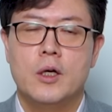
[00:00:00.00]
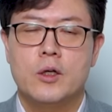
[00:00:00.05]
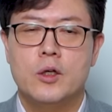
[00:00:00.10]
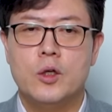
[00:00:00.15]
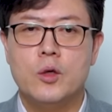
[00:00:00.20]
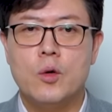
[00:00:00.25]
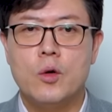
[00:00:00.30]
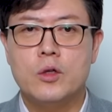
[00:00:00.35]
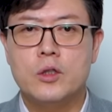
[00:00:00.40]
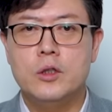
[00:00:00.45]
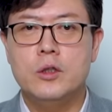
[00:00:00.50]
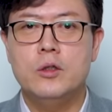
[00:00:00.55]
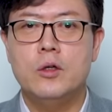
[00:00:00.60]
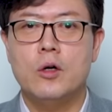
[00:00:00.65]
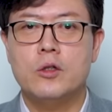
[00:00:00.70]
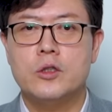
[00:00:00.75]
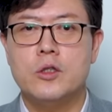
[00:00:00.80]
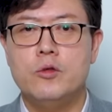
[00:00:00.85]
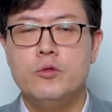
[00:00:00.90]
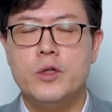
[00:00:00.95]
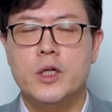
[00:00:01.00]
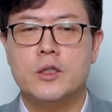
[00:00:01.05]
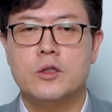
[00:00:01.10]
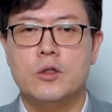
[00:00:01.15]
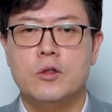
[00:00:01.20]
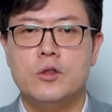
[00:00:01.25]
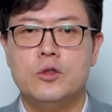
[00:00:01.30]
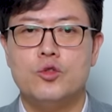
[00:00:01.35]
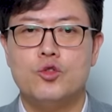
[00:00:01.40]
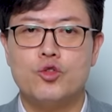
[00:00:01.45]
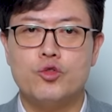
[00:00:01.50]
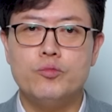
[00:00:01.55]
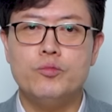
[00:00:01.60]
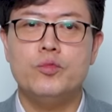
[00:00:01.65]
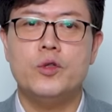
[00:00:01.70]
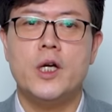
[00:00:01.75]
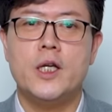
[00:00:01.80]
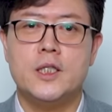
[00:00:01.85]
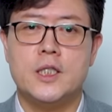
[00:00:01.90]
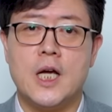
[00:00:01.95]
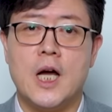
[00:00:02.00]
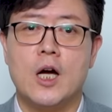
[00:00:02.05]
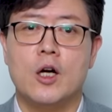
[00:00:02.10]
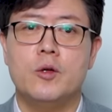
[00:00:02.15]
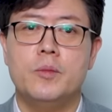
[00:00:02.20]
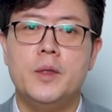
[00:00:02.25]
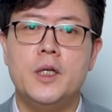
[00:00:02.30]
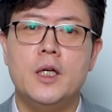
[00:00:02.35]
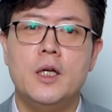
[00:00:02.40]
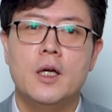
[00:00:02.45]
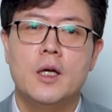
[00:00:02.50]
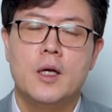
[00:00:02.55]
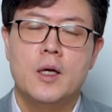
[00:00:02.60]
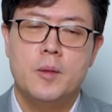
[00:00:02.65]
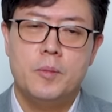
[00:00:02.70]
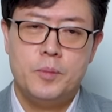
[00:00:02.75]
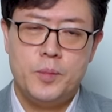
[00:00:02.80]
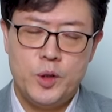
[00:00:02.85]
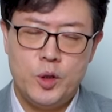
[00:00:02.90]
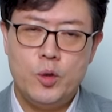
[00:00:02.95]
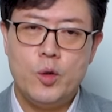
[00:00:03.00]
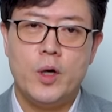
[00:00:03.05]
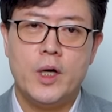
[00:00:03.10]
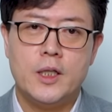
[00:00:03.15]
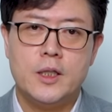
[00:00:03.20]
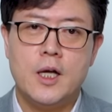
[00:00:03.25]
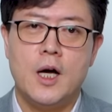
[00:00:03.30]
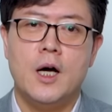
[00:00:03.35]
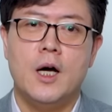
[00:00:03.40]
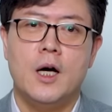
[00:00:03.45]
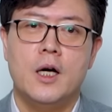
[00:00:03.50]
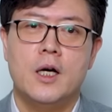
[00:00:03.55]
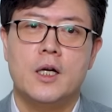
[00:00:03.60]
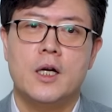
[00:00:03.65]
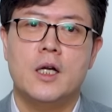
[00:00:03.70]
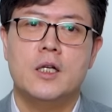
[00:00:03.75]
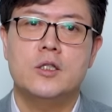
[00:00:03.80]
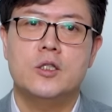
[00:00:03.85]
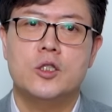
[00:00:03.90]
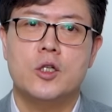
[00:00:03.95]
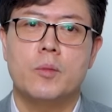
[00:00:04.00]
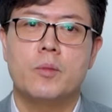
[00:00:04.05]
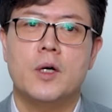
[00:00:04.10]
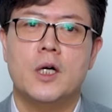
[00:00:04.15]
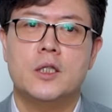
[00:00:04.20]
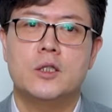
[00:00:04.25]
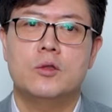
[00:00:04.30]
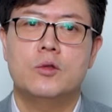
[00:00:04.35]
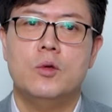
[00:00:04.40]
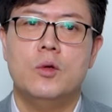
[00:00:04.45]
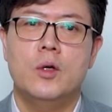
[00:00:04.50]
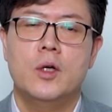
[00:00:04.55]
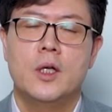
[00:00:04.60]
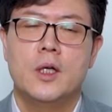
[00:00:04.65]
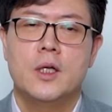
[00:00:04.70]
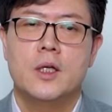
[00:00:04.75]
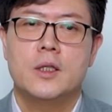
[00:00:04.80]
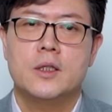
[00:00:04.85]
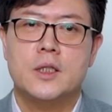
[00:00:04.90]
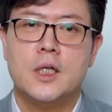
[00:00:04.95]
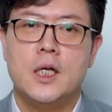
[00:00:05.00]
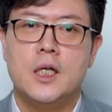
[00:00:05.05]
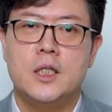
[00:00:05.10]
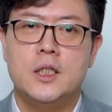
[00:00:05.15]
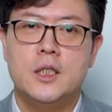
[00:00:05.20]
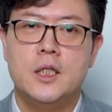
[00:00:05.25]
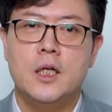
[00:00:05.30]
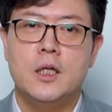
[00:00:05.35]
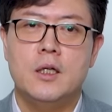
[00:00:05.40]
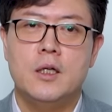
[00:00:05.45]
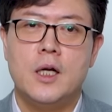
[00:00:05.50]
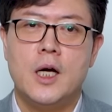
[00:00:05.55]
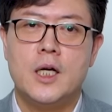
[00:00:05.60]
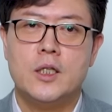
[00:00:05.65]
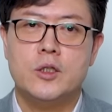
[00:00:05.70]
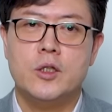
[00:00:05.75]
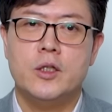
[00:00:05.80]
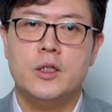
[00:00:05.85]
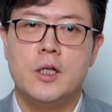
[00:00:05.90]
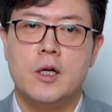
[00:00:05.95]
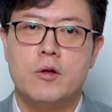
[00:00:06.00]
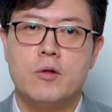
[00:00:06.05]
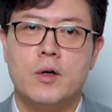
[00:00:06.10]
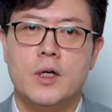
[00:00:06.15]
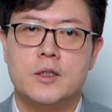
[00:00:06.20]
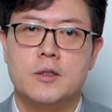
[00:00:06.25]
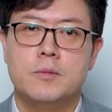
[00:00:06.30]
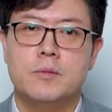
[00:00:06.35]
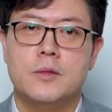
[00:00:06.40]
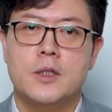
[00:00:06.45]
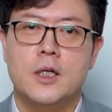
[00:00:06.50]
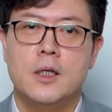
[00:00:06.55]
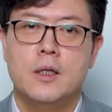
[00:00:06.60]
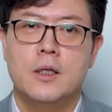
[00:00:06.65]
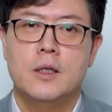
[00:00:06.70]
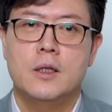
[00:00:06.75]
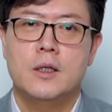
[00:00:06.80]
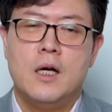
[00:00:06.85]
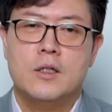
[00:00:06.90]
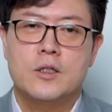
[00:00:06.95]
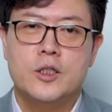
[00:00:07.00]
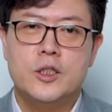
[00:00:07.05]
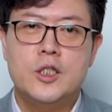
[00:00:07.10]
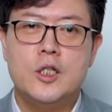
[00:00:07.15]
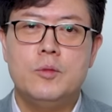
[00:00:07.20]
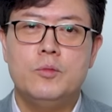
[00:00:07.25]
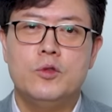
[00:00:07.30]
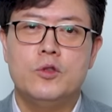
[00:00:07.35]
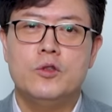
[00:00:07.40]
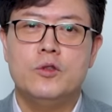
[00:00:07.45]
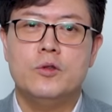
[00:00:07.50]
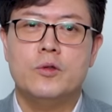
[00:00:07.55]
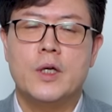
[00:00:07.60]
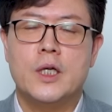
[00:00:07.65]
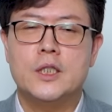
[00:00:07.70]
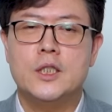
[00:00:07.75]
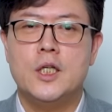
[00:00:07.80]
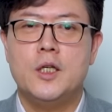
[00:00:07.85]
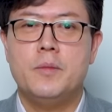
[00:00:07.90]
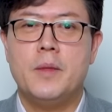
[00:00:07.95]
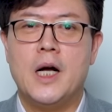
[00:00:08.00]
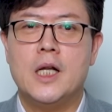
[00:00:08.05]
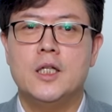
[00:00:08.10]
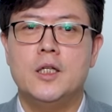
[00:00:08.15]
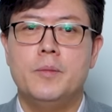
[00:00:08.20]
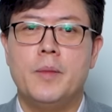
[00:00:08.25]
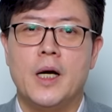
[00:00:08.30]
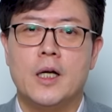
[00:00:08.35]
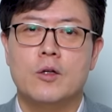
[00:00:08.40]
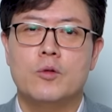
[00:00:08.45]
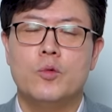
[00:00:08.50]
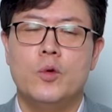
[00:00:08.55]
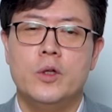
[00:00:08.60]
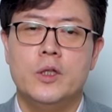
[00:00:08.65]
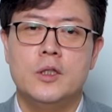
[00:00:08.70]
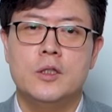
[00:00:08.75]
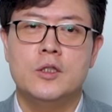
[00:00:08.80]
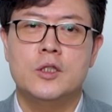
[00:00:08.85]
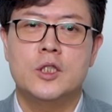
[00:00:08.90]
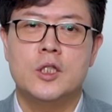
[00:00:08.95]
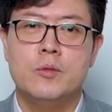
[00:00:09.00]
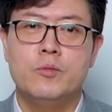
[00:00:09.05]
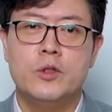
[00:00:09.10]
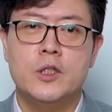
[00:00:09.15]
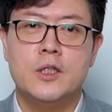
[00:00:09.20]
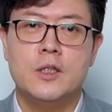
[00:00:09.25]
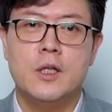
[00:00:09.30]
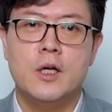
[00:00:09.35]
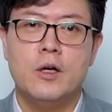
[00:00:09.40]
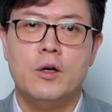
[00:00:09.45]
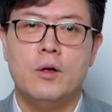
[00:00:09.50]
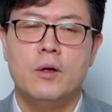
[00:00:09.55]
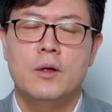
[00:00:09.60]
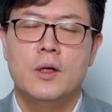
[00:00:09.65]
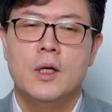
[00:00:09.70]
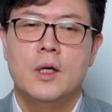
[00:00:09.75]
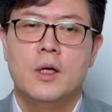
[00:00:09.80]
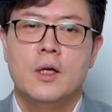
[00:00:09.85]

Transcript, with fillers: 그리고 그것을 위해서는 충분한 자금이 필요하다라는 점까지도 잘 이해를 하셔야 될 것 같습니다. 그 질문은 굉장히 많이 받고 있는 질문인데요.